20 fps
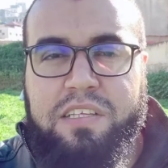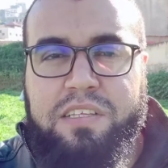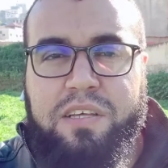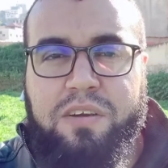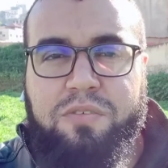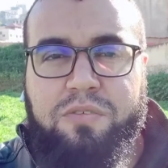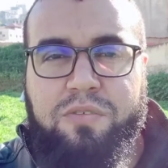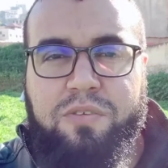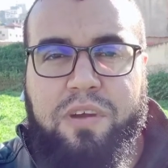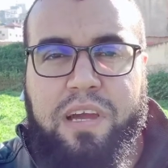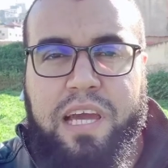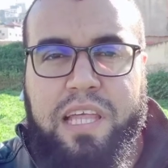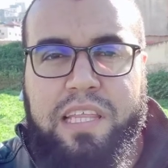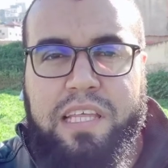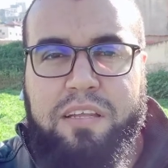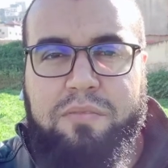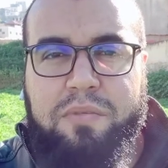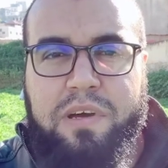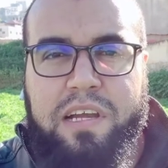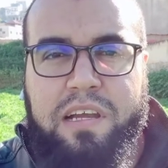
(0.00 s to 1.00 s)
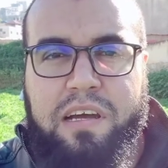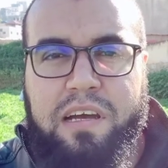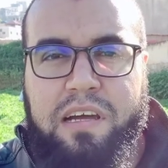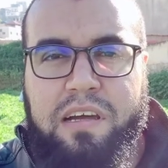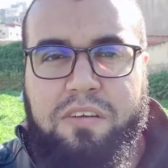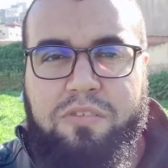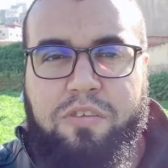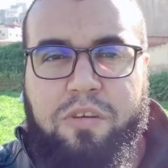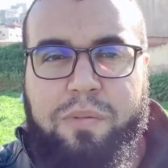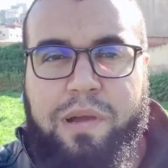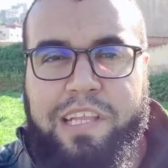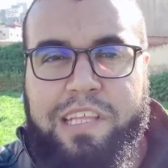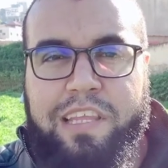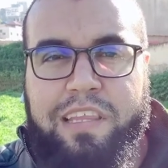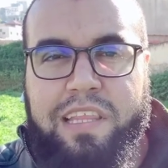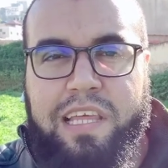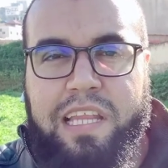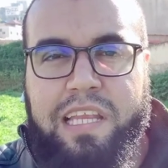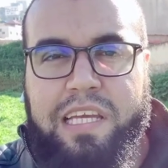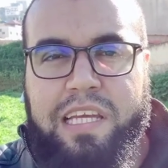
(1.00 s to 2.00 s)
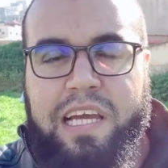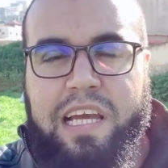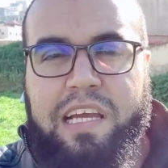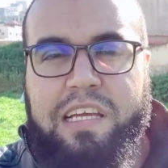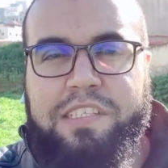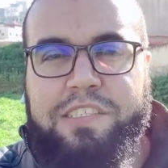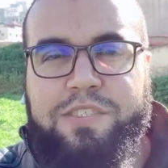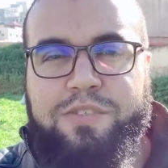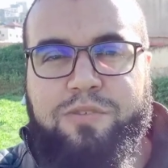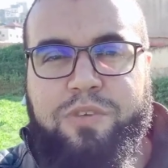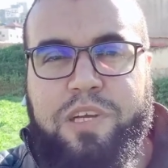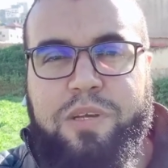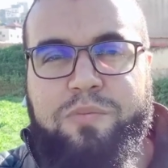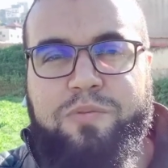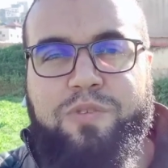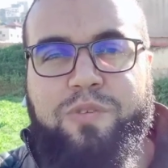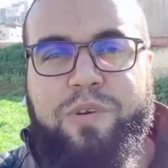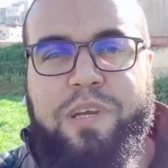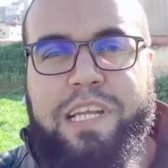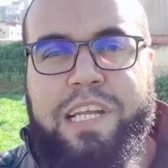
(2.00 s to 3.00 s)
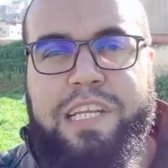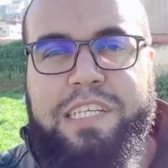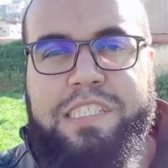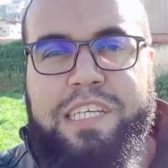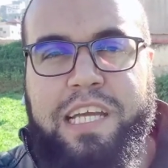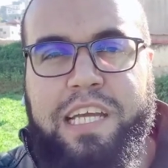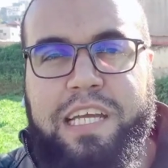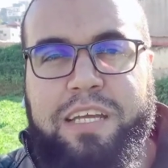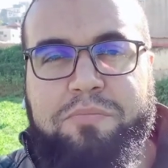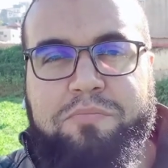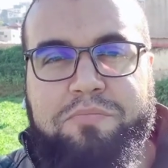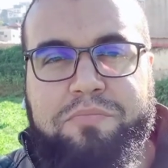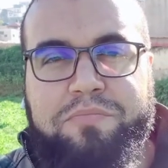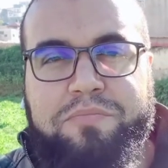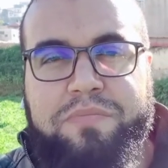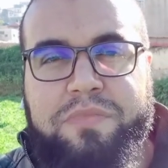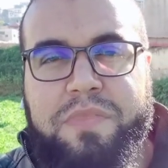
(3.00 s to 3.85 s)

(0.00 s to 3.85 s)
تقول هذه المراه وبعد ذلك سحبت الى الجحيم